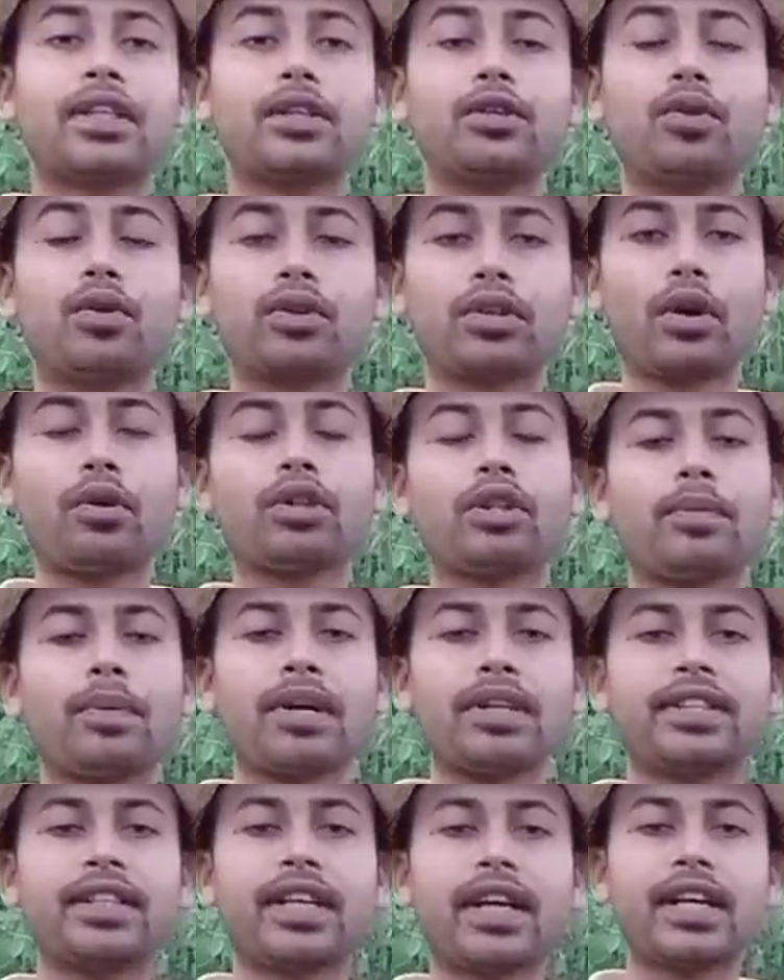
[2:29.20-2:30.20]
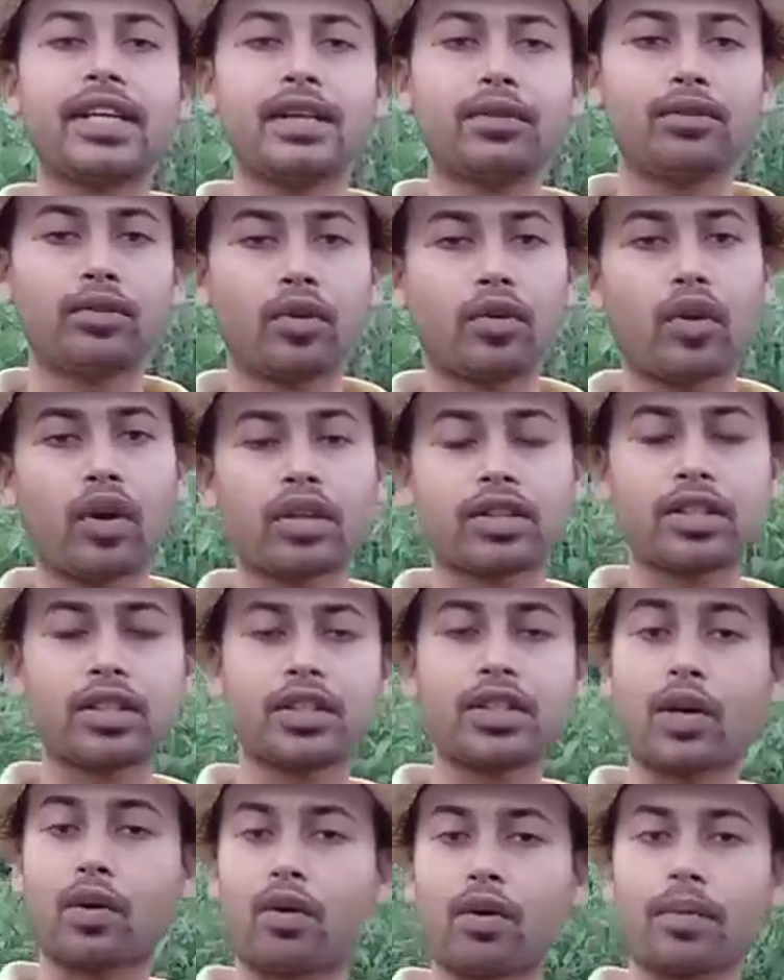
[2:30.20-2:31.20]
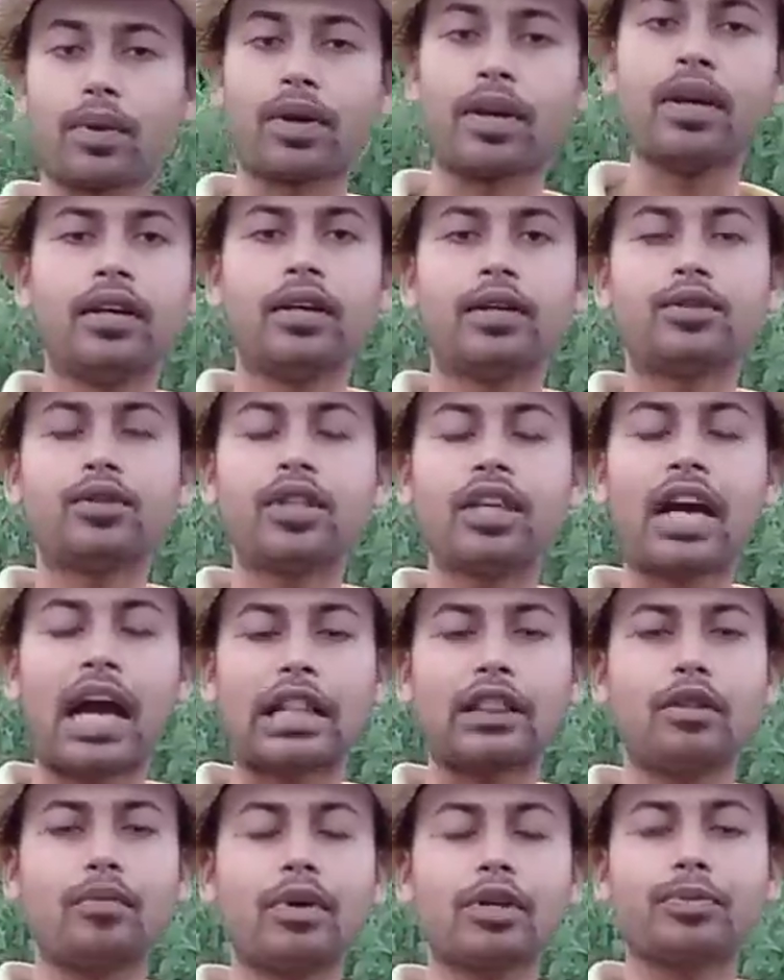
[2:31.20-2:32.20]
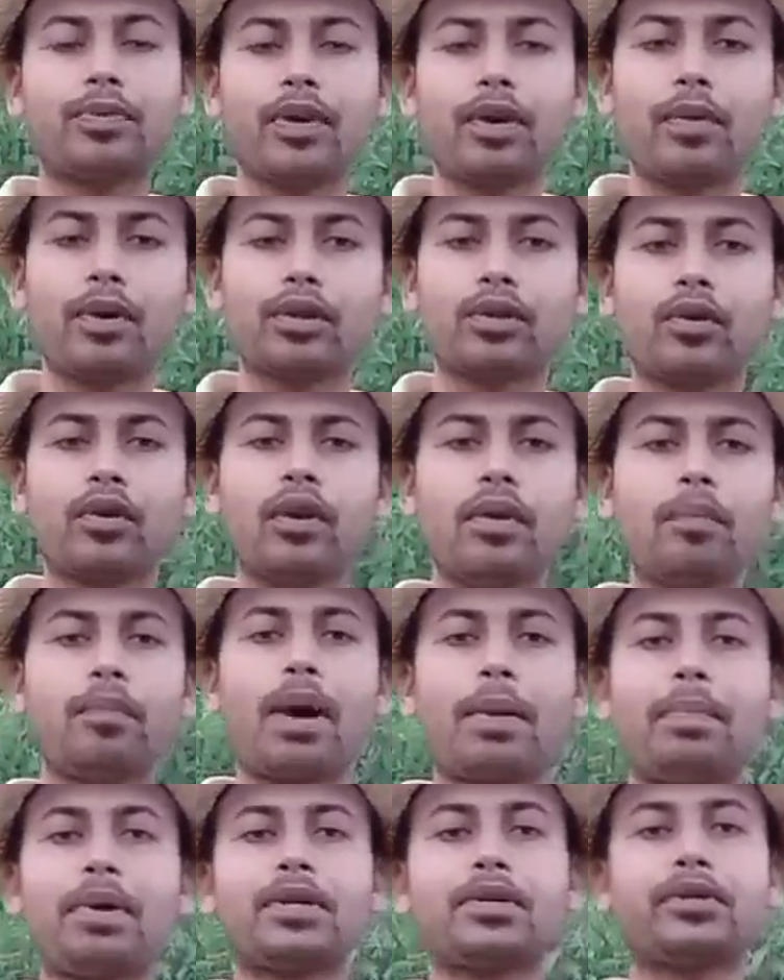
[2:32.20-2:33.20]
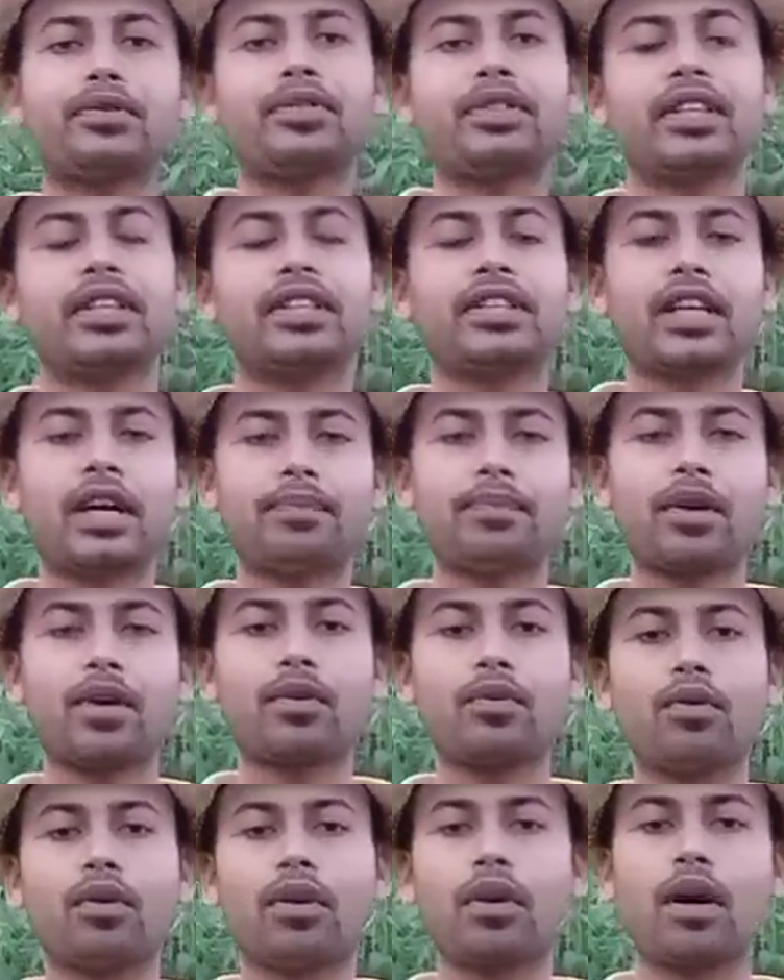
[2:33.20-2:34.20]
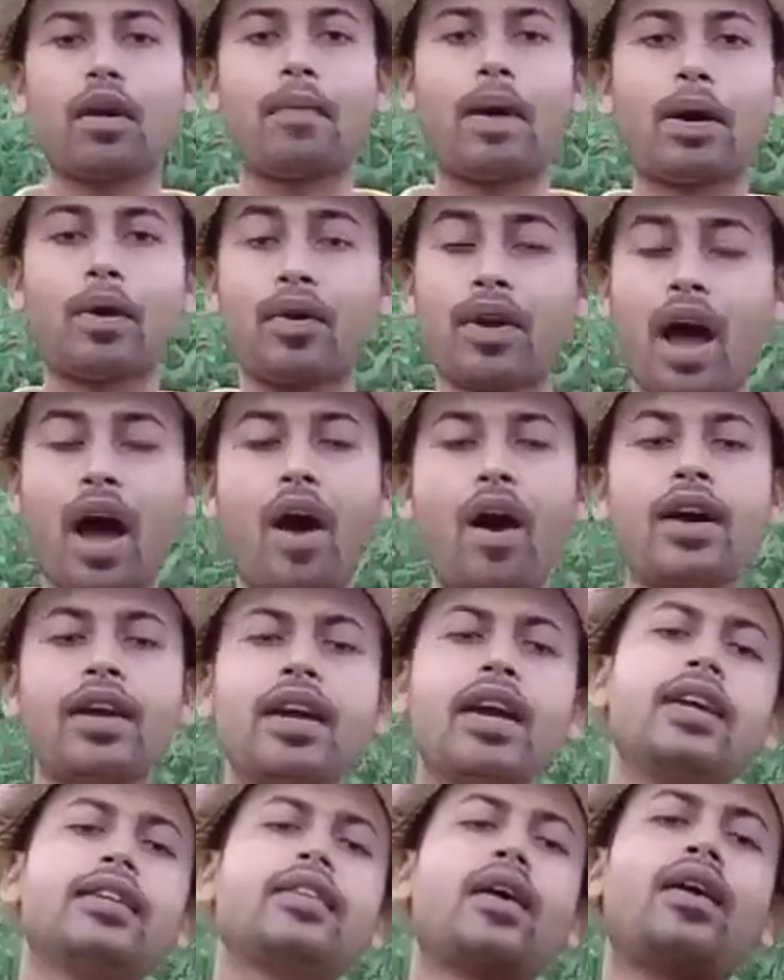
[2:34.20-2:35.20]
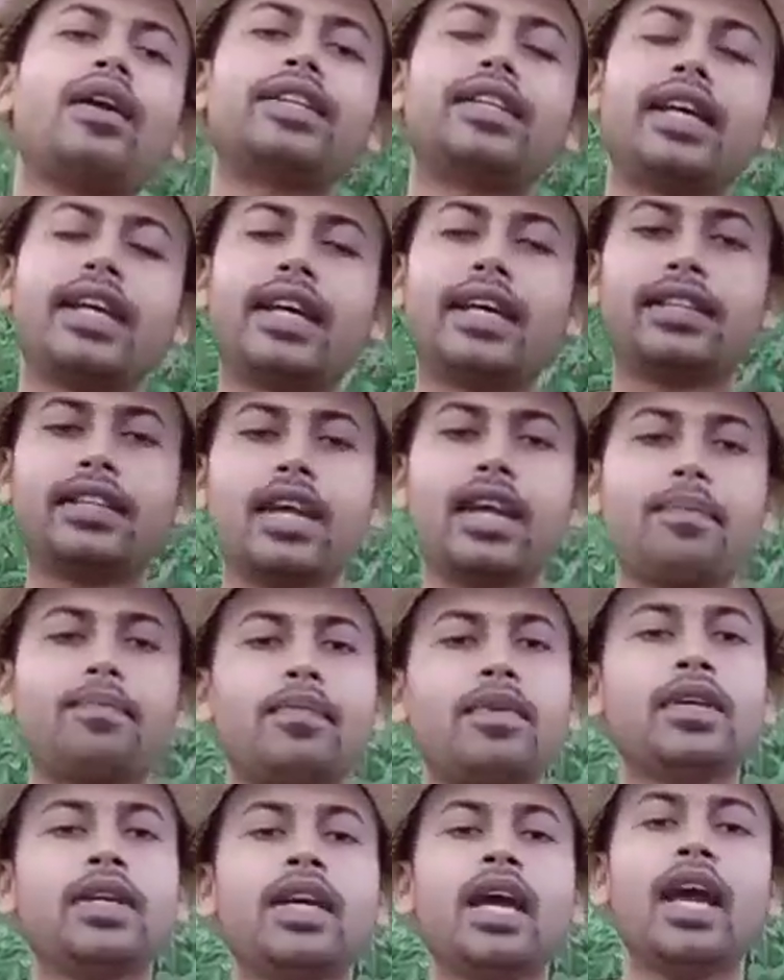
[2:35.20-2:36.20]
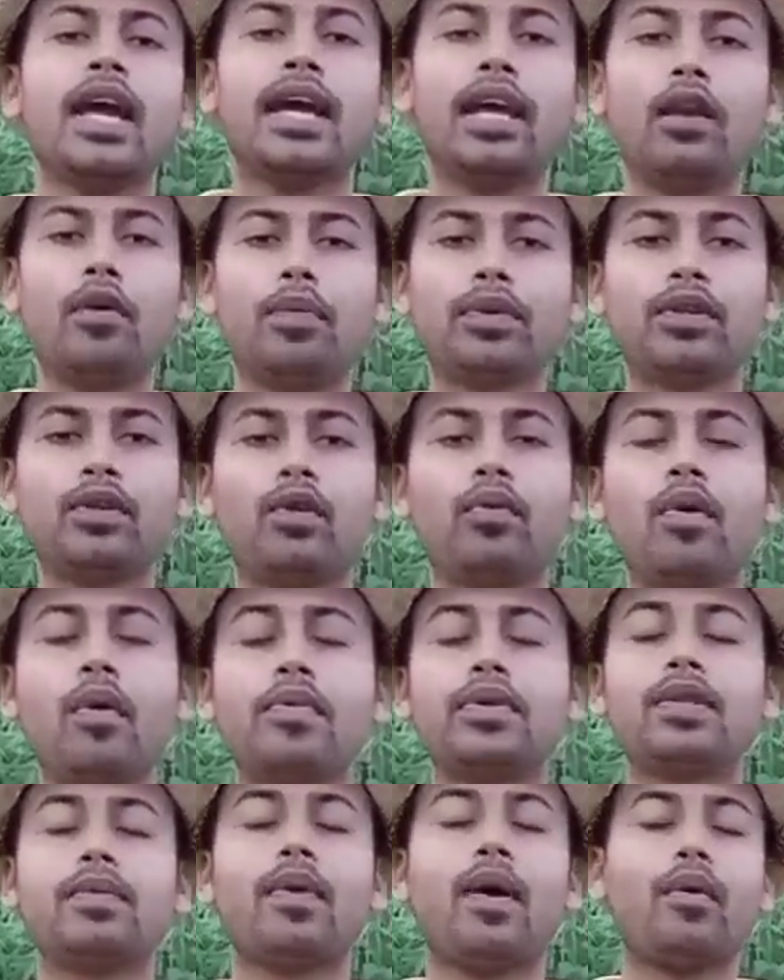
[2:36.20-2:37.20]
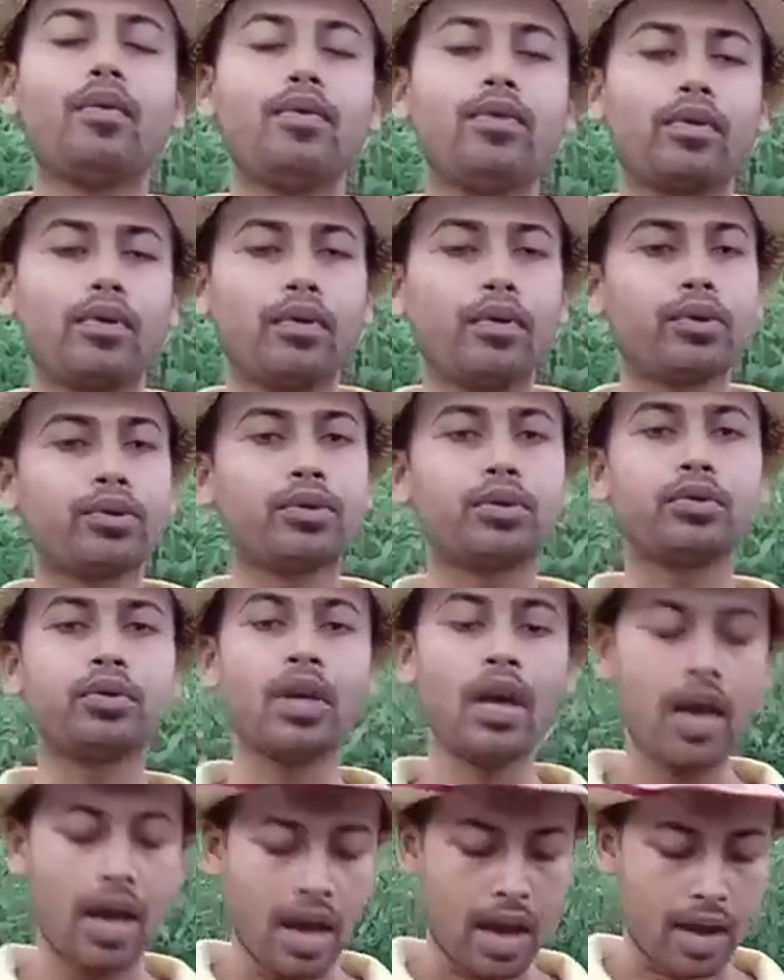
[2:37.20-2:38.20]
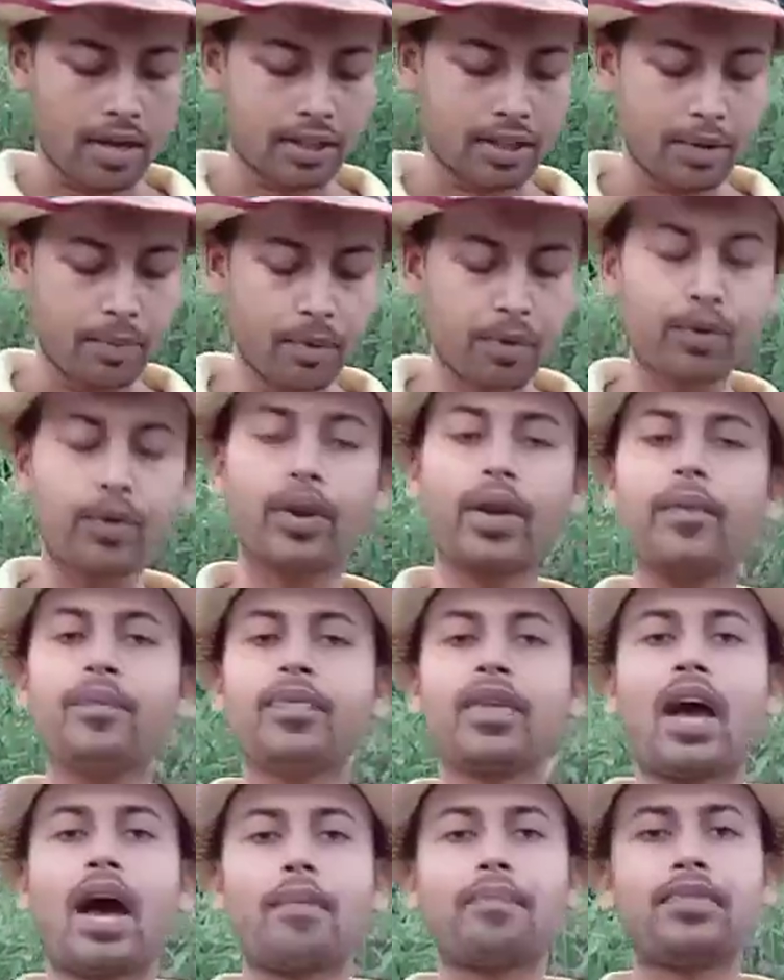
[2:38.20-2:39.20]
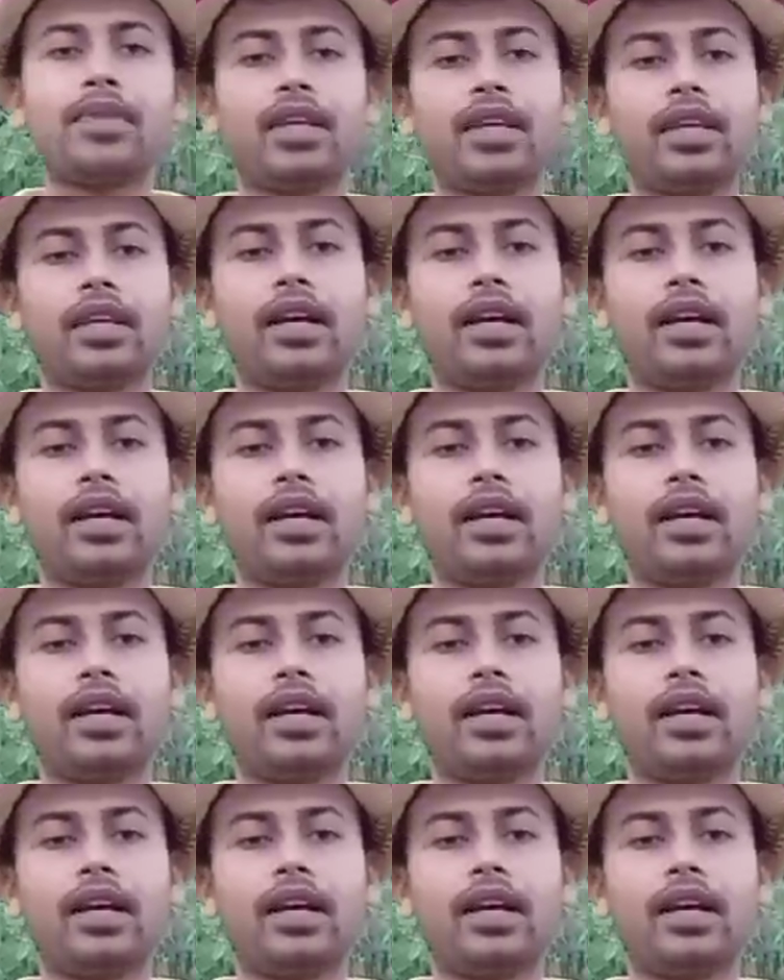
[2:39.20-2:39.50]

সেই রোগটা হতে পারে সেটা নিয়ন্ত্রণ করার চেষ্টা করবেন যদি খাদ্যাভ্যাস পরিবর্তন বা ভেষজ চিকিৎসায় আপনার রোগ ভালো না হয় তাহলে সেই ক্ষেত্রে আপনি এলোপ্যাথি হোমিওপ্যাথি বা অন্য কোনো ওষুধ সেবন করে আপনি